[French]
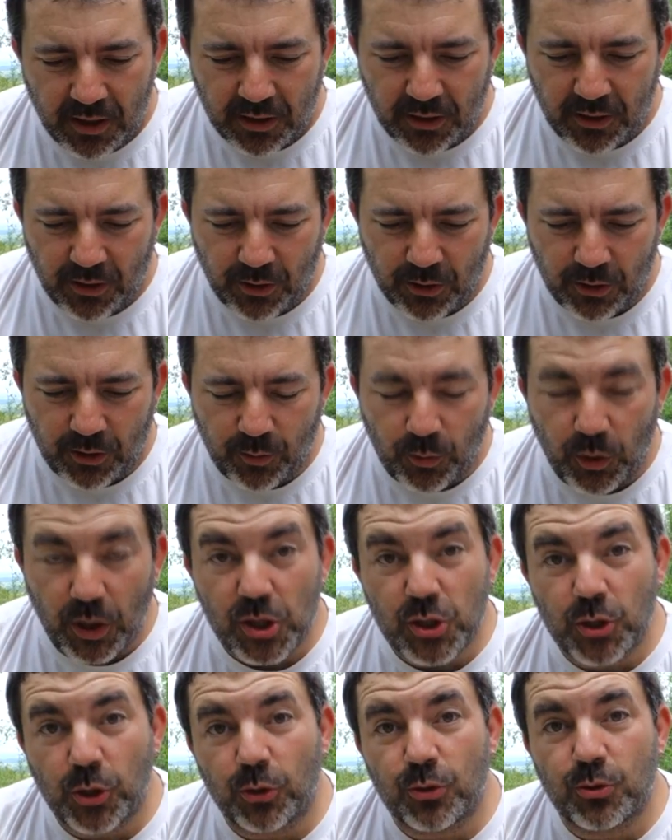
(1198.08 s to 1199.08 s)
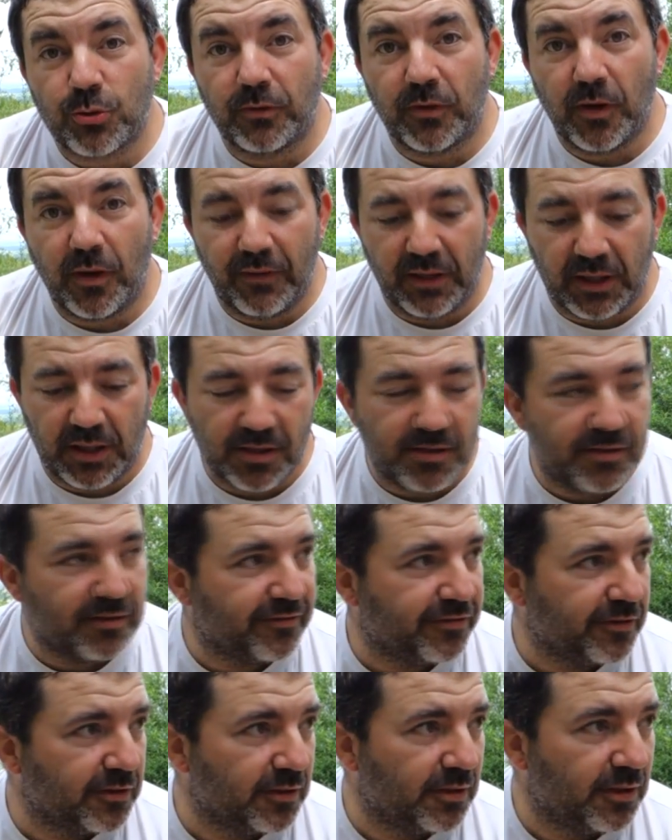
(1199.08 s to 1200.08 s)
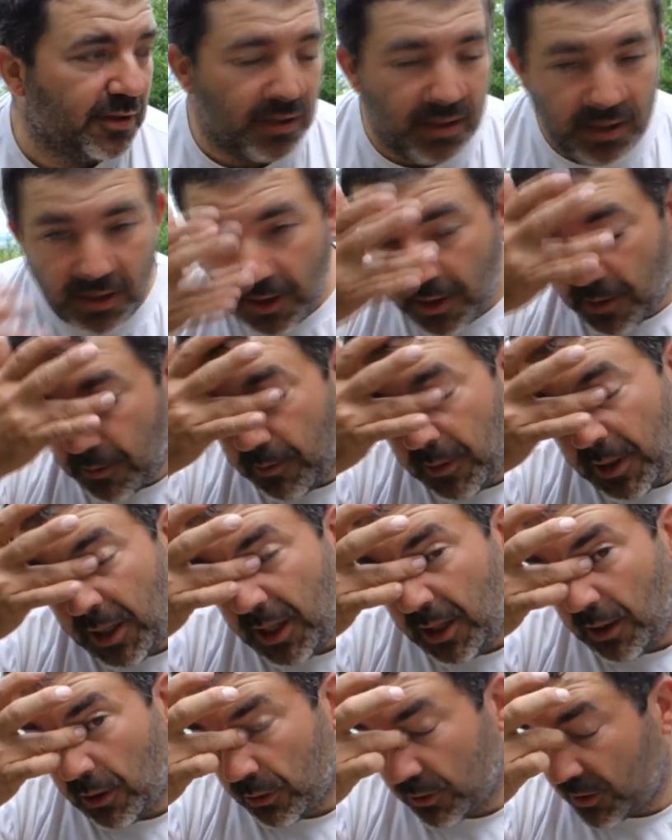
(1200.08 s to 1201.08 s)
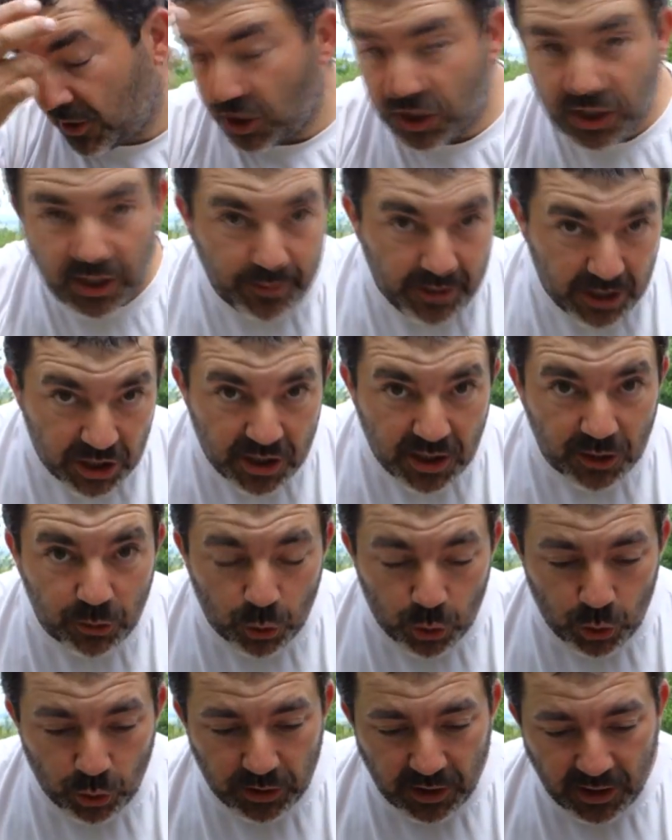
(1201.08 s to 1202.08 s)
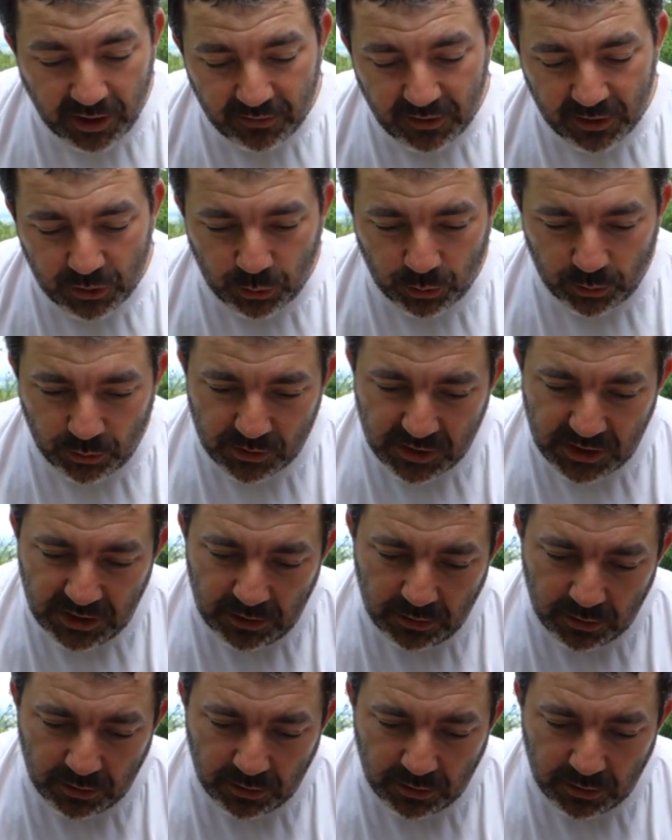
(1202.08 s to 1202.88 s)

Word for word: Donc moi je sors souvent avec les enfants, mais on ne sait jamais, je l'ai toujours dans la voiture aussi.